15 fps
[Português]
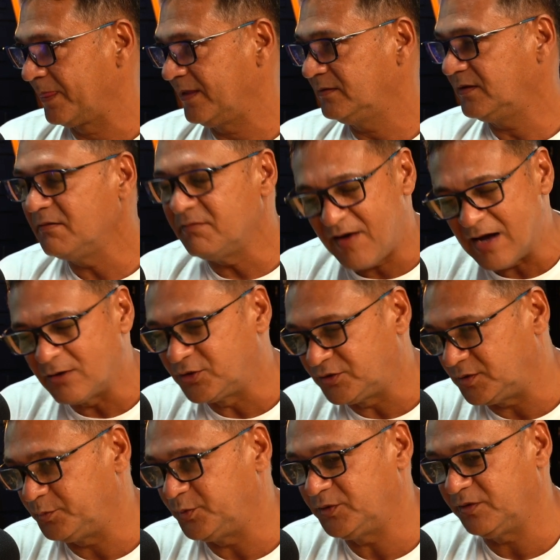Tem vários
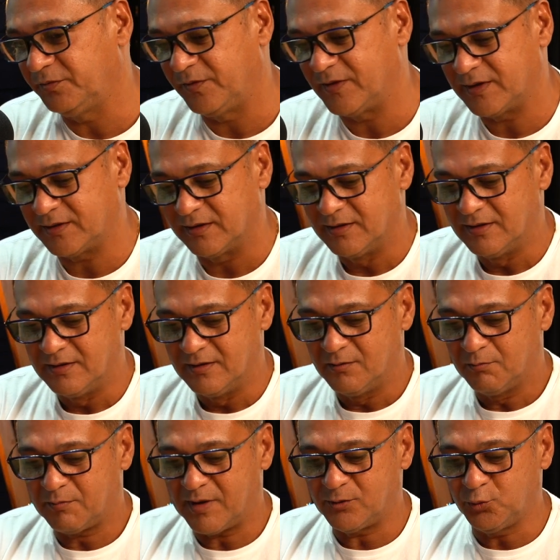tipos de funk.
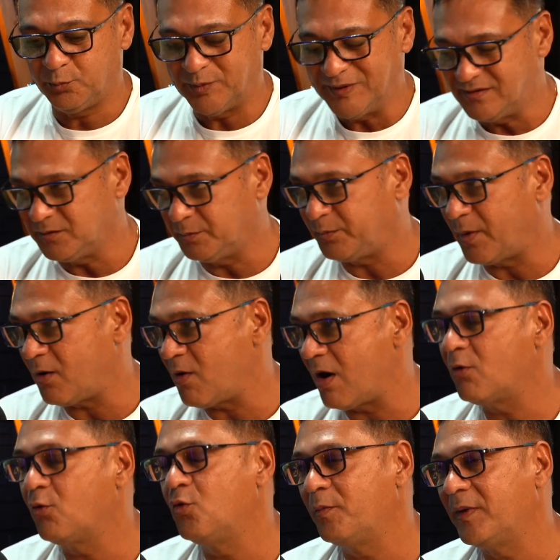Mas o principal
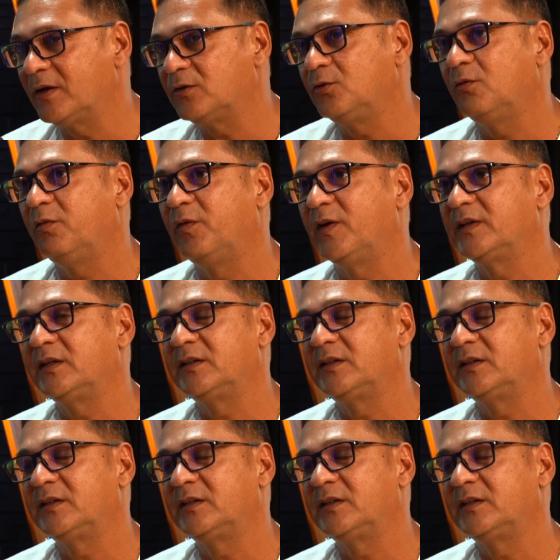argumento do funk,